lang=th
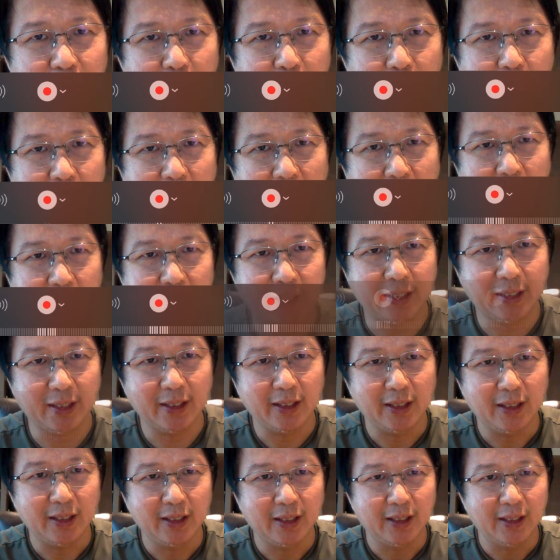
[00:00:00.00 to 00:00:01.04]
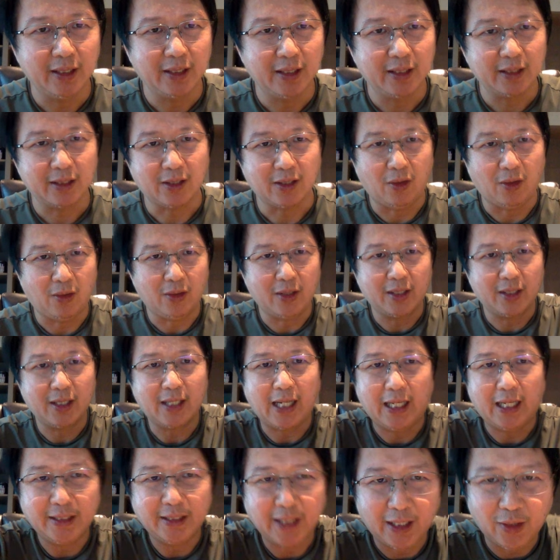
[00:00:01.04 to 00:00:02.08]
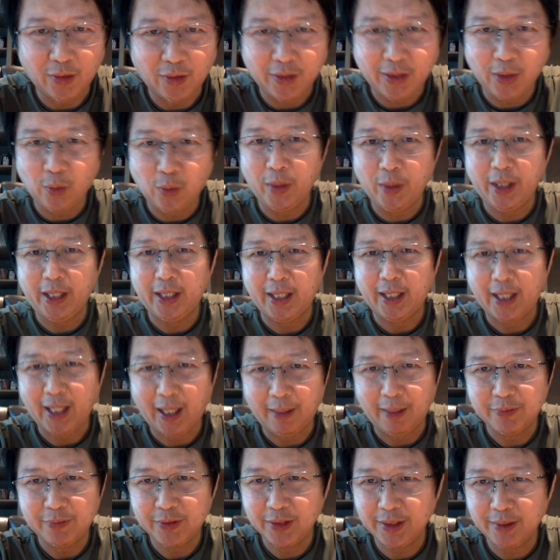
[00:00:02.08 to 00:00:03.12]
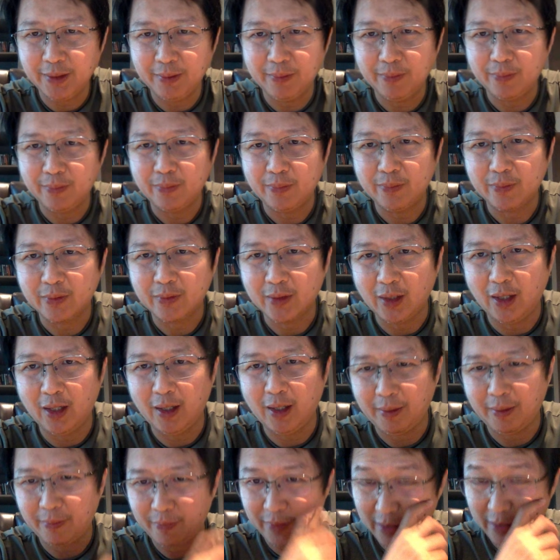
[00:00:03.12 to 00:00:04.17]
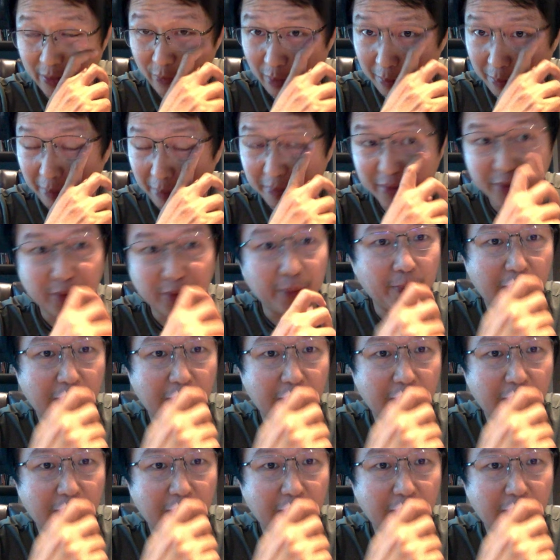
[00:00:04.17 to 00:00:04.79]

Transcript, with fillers: สบการณ์ของการใช้รถ EV นะครับ ซึ่งก็เรียกว่าเป็นประสบ